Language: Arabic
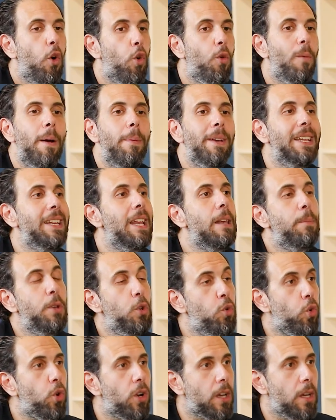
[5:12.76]
وما بين
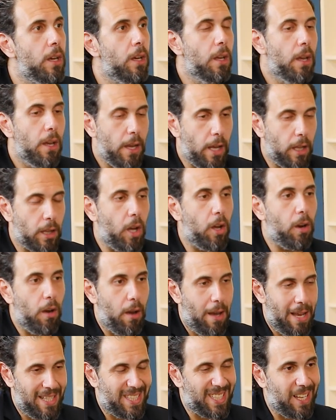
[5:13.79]
البنوك يا
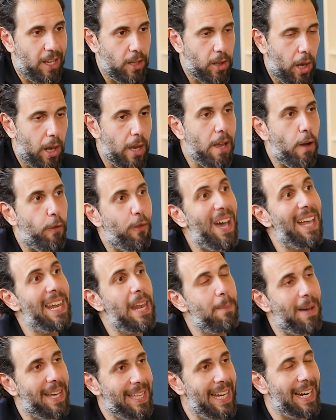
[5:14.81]
ترى الصيدليه
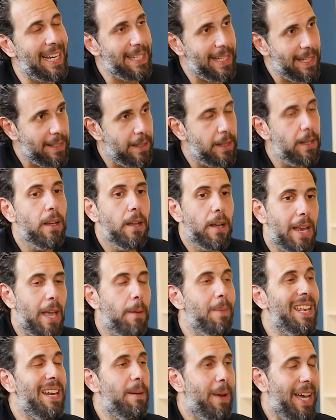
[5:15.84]
فعلا محتاجه ده
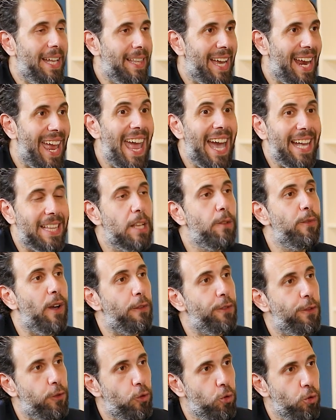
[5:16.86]
جميل محتاجاه
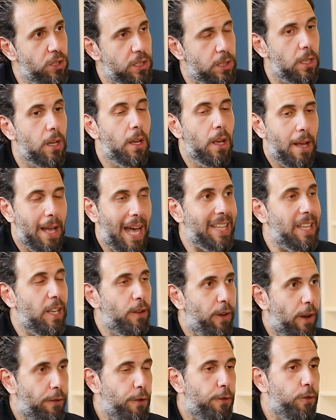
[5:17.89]
هتدفع فيه فلوس
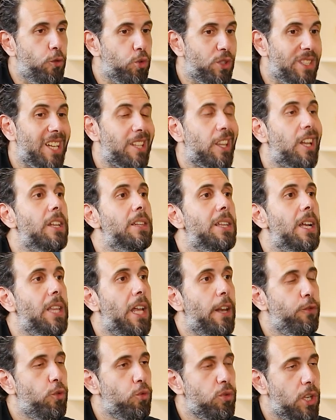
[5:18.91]
هتدفع فيه فلوس يا ترى انت
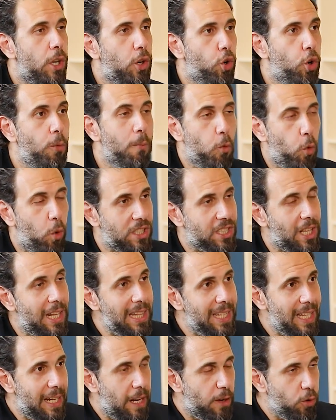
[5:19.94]
هتعرف توصل لهم
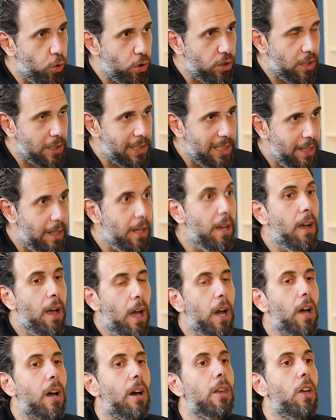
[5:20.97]
وصلت للنقطه دي
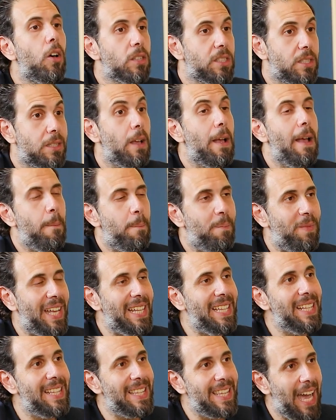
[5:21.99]
خلاص
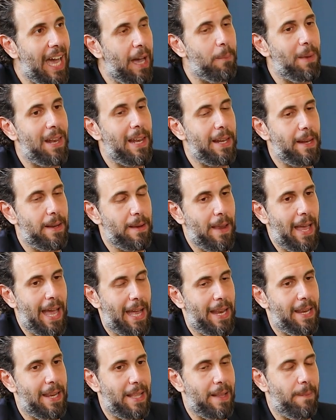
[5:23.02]
ابتديت تعمل
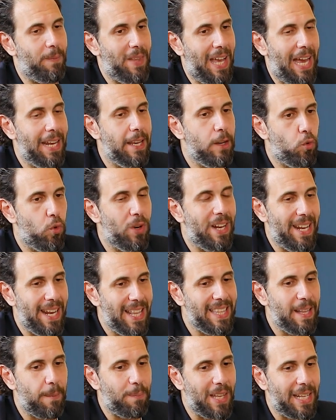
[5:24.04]
يعني تعالي نقول ان
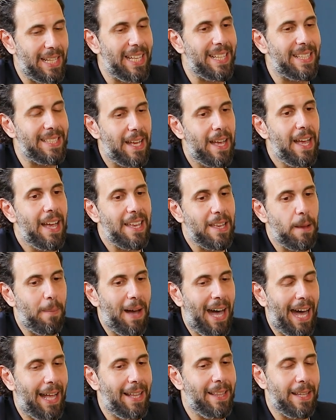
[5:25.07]
انت ابتديت
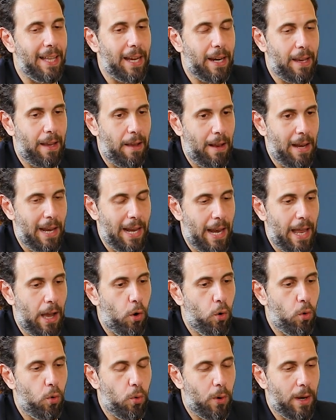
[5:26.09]
يبقى عندك اللي
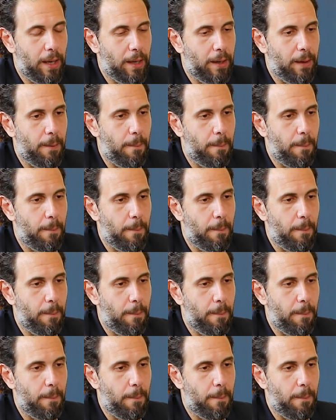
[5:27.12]
هو